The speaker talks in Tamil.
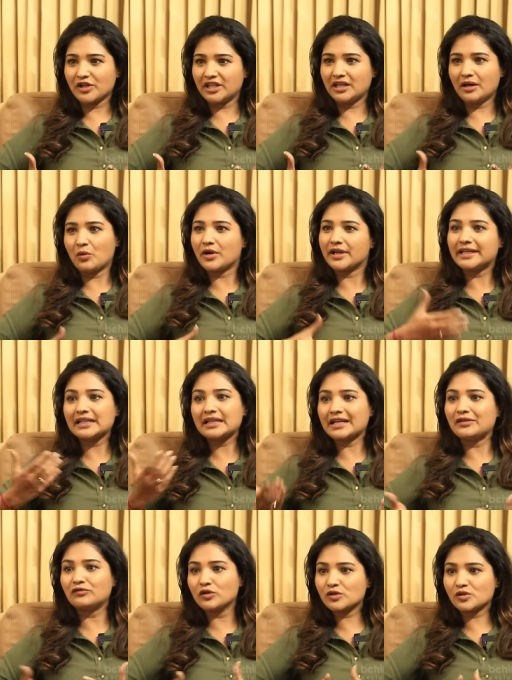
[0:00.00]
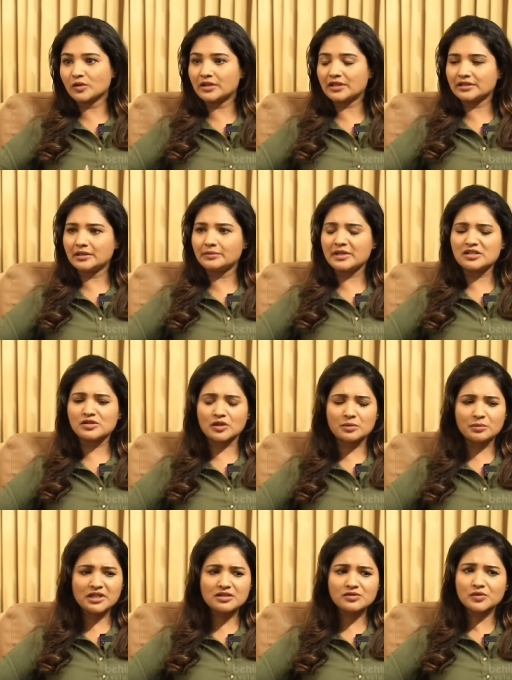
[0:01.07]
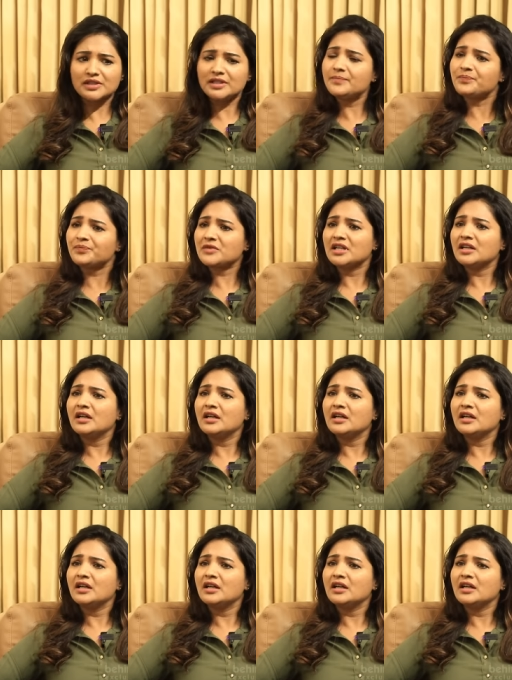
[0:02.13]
முடியல அவங்கக்கிட்ட நான் எவ்வளோ சொல்கிறது அப்படின்னு சொன்னப்போ நான் சொன்னேன்